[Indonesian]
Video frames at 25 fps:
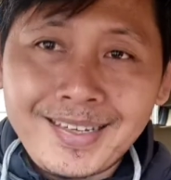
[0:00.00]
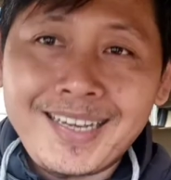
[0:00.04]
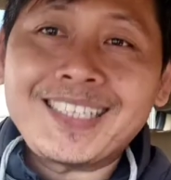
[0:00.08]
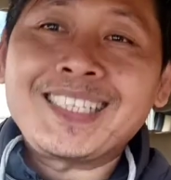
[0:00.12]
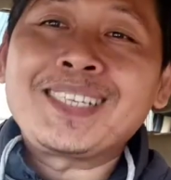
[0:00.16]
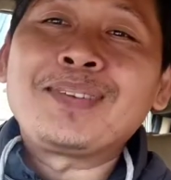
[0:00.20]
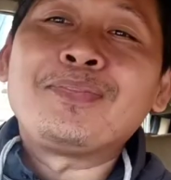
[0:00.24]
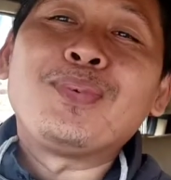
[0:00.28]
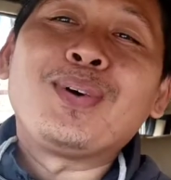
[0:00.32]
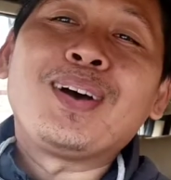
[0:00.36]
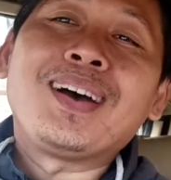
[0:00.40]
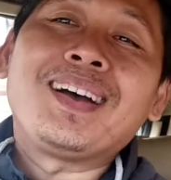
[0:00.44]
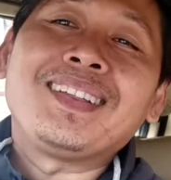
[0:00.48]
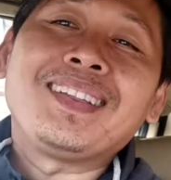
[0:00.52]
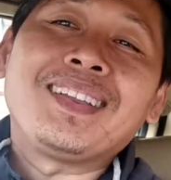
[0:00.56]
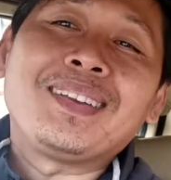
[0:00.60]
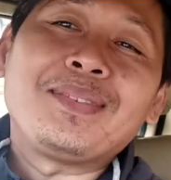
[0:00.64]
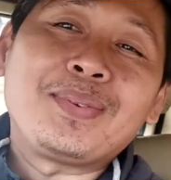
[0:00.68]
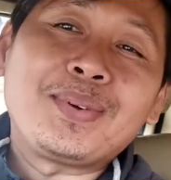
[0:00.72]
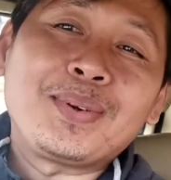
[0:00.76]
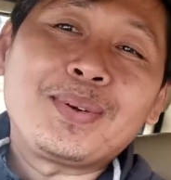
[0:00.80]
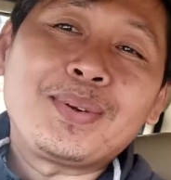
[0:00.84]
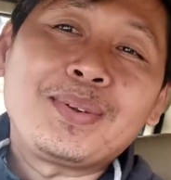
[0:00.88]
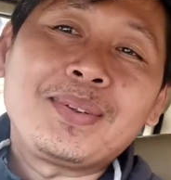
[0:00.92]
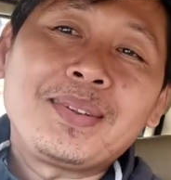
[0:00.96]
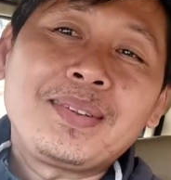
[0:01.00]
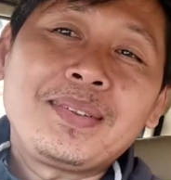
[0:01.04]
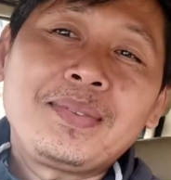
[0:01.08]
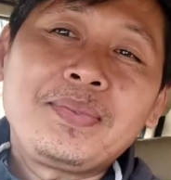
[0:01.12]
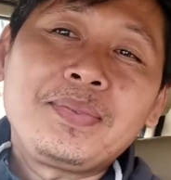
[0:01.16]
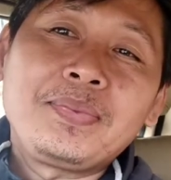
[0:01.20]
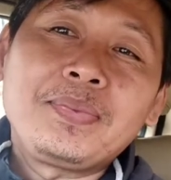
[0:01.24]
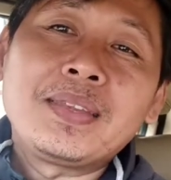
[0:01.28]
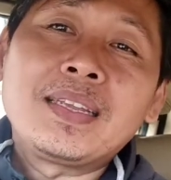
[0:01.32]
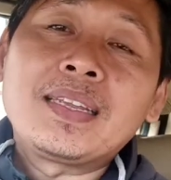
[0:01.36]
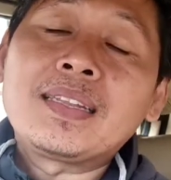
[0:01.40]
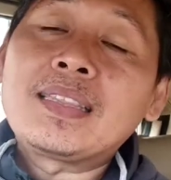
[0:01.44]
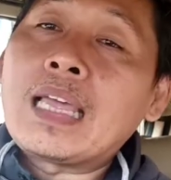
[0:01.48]
semuanya bro.
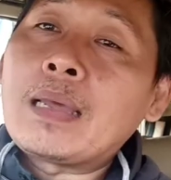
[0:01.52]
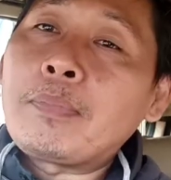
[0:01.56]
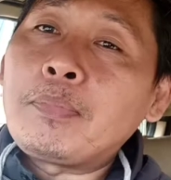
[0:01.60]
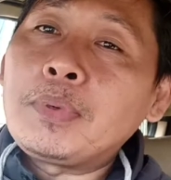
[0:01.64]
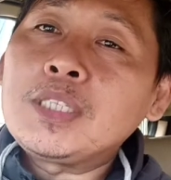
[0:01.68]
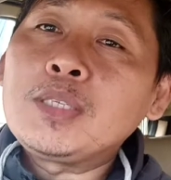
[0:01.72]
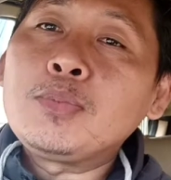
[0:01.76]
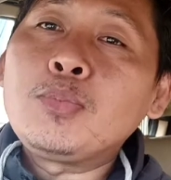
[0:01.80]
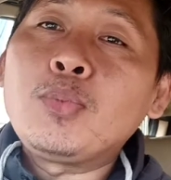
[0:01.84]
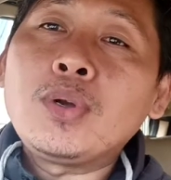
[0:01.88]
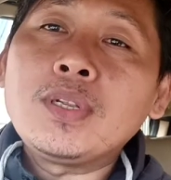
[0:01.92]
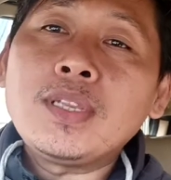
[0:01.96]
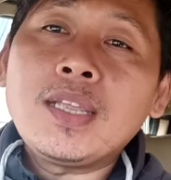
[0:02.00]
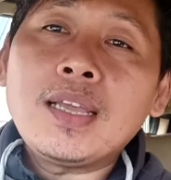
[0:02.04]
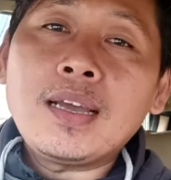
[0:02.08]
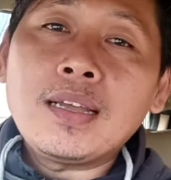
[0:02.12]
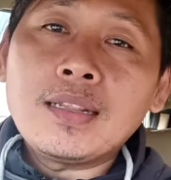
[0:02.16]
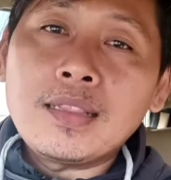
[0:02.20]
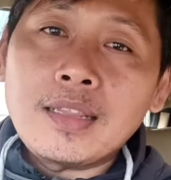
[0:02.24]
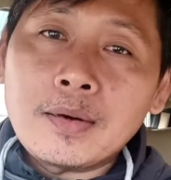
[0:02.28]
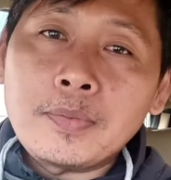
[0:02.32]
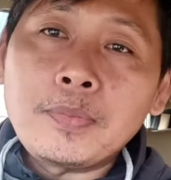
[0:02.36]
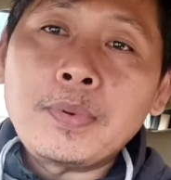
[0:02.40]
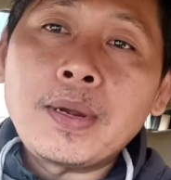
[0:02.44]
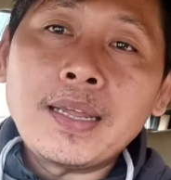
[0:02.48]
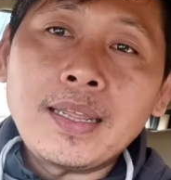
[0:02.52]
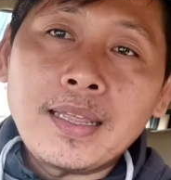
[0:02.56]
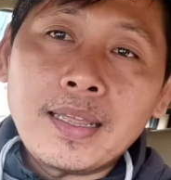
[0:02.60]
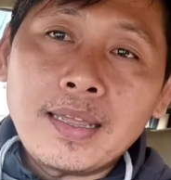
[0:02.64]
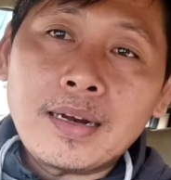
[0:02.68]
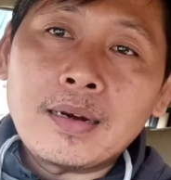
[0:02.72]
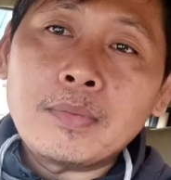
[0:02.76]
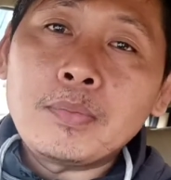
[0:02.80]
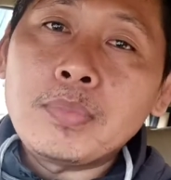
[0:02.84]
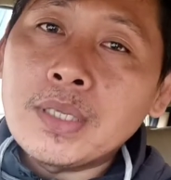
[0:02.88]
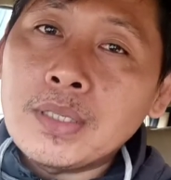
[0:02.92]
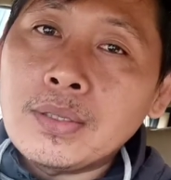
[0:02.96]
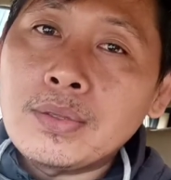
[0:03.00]
Tapi semuanya akan
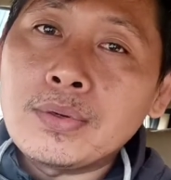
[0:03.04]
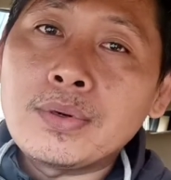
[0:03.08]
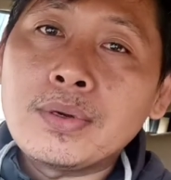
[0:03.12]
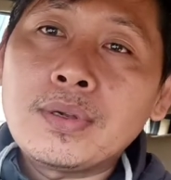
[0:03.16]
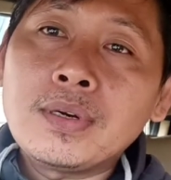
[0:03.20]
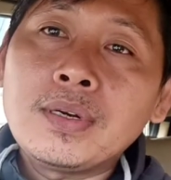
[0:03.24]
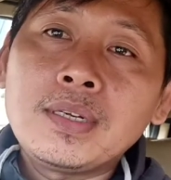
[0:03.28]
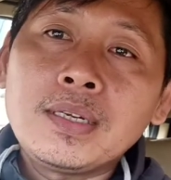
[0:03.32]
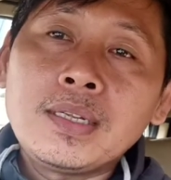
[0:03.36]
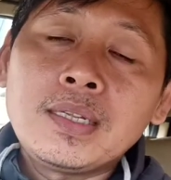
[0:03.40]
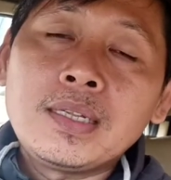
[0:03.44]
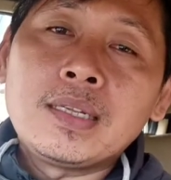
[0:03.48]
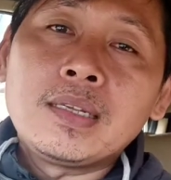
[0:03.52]
terbayar, betul.